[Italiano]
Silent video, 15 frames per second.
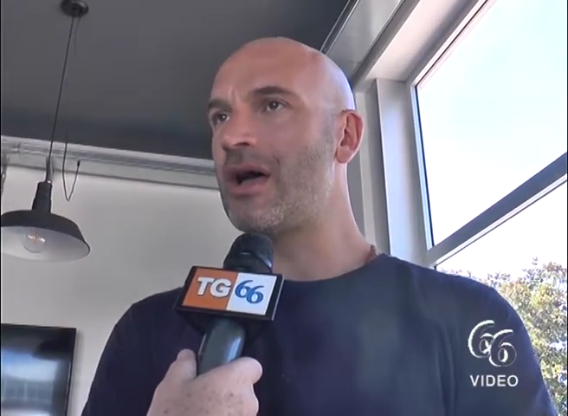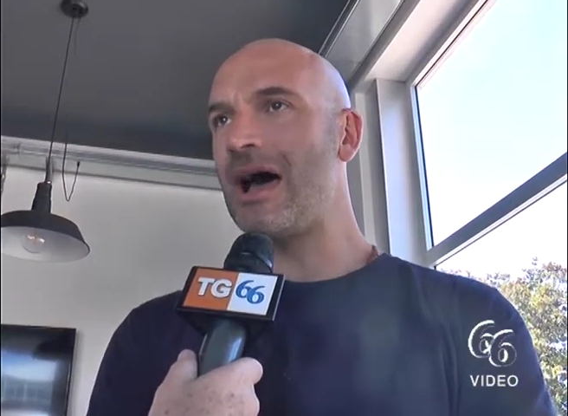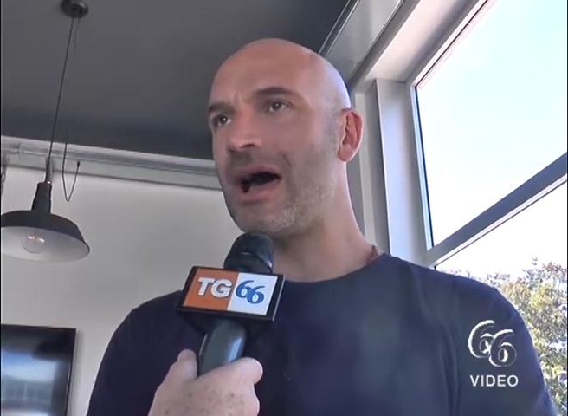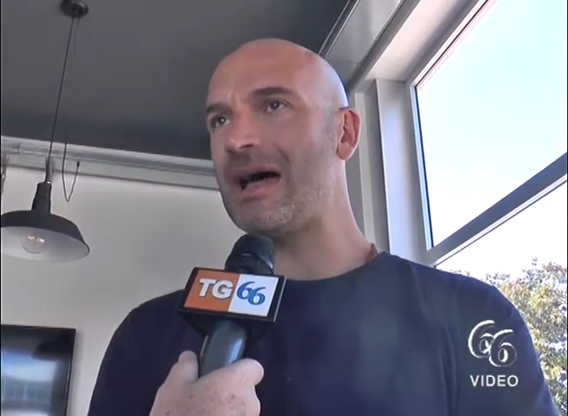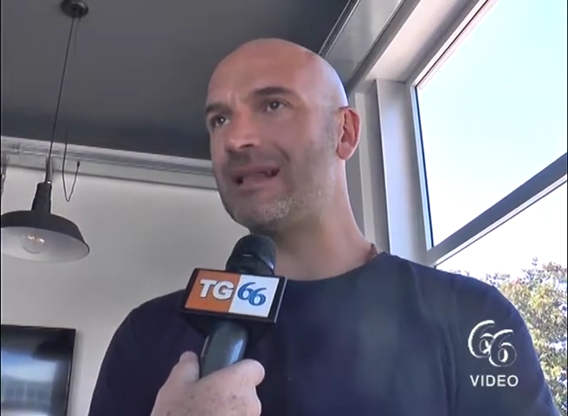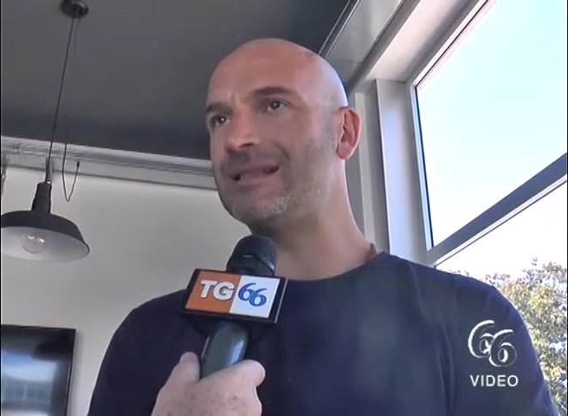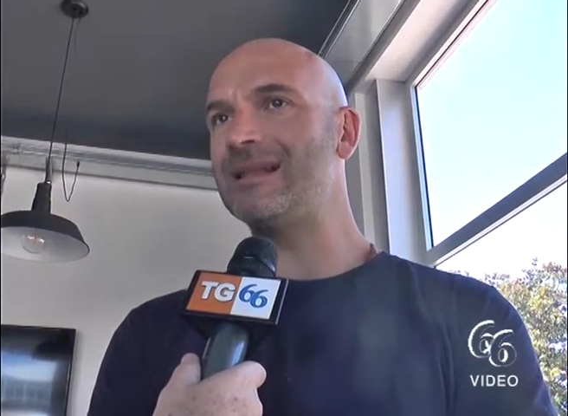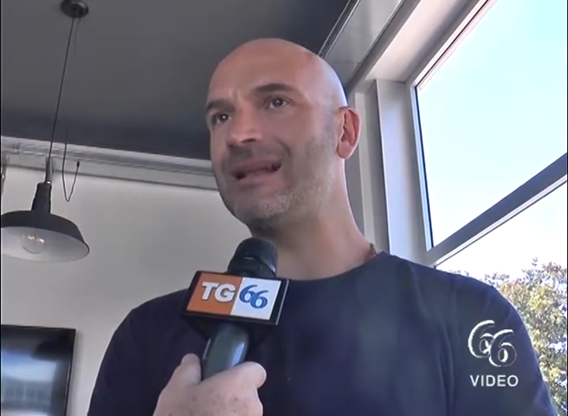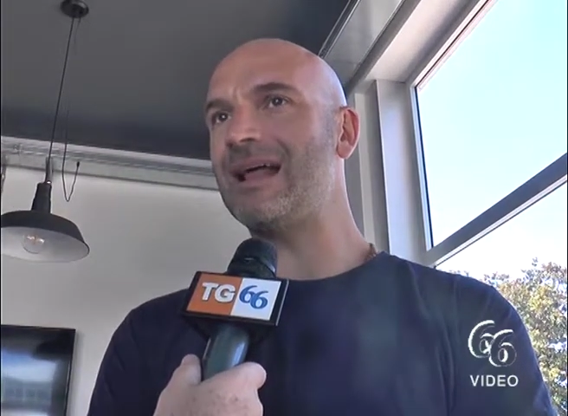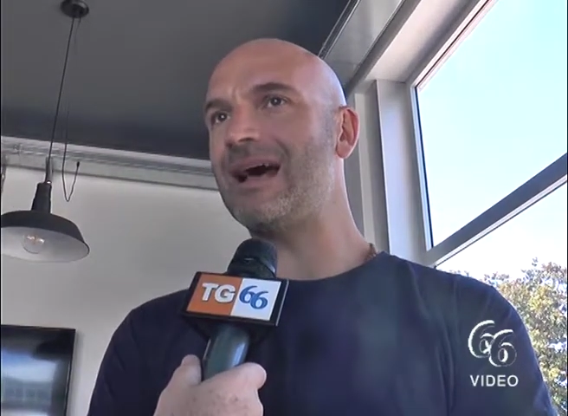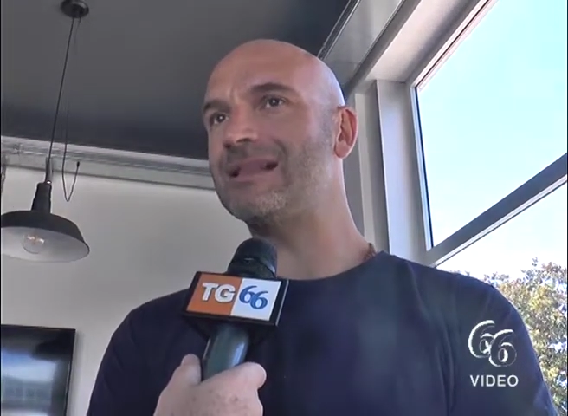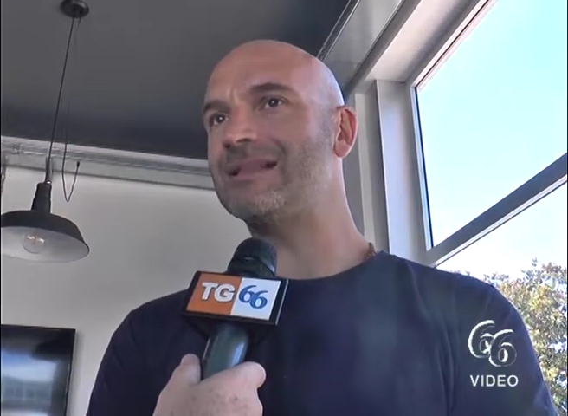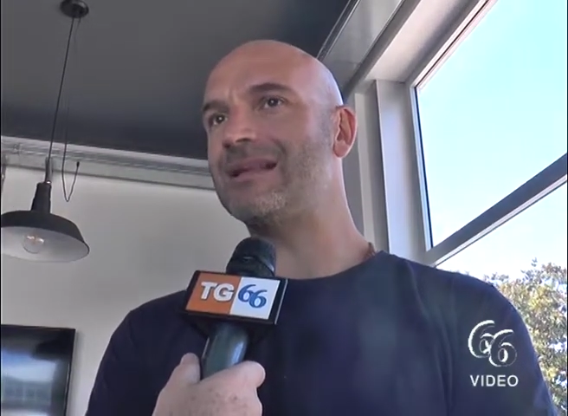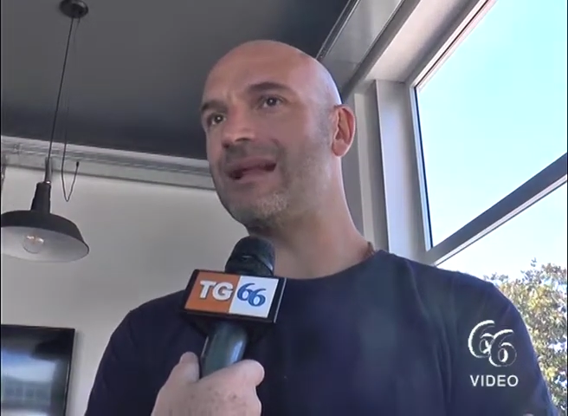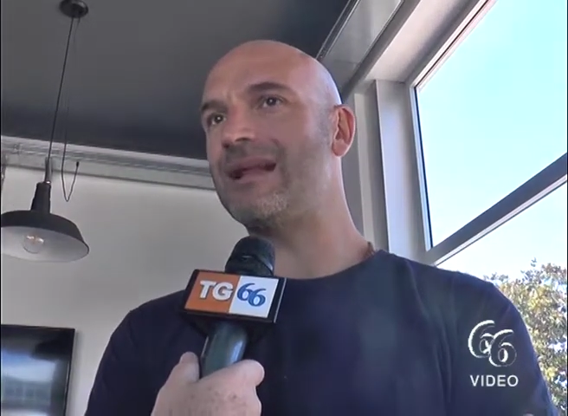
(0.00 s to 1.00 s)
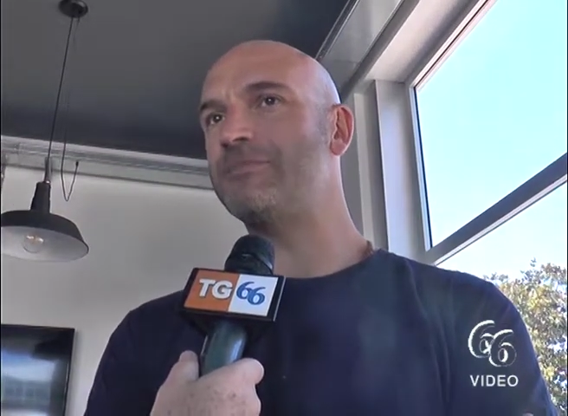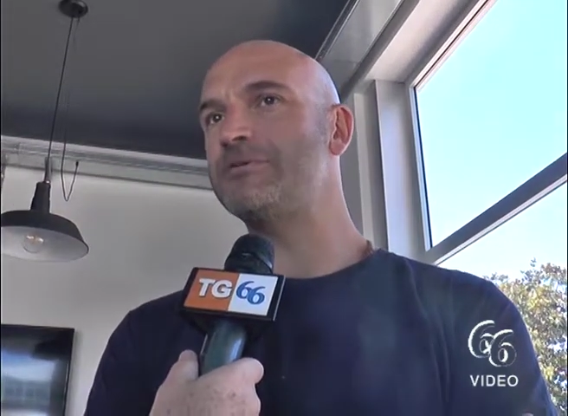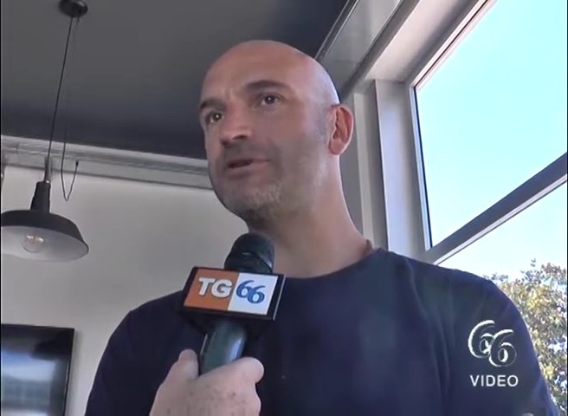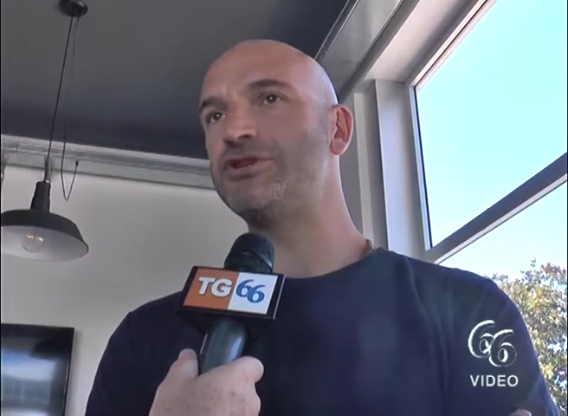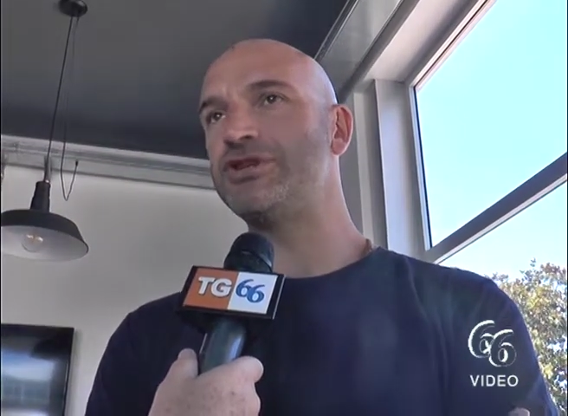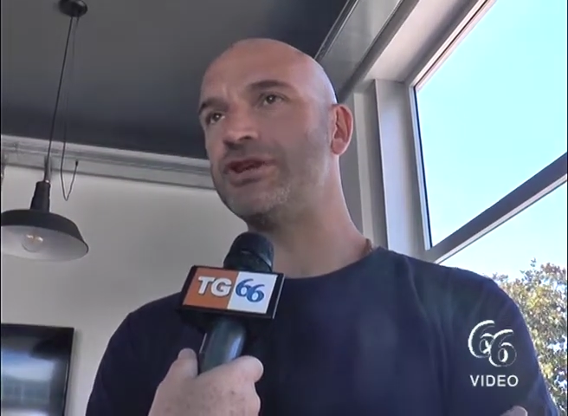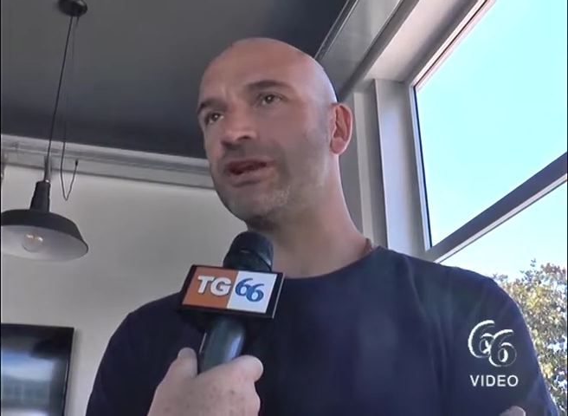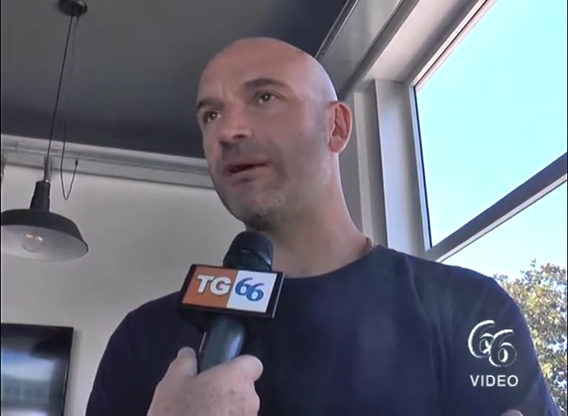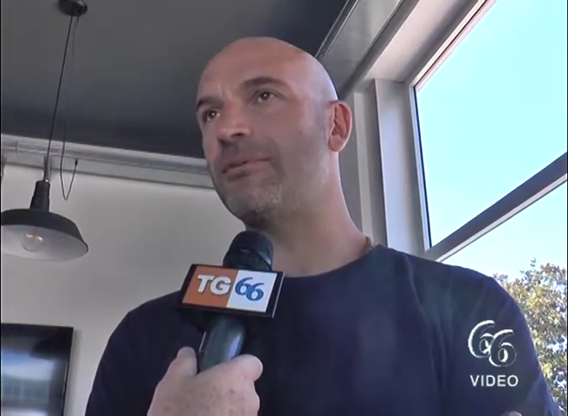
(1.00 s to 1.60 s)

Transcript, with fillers: può accadere di tutto, ma si spera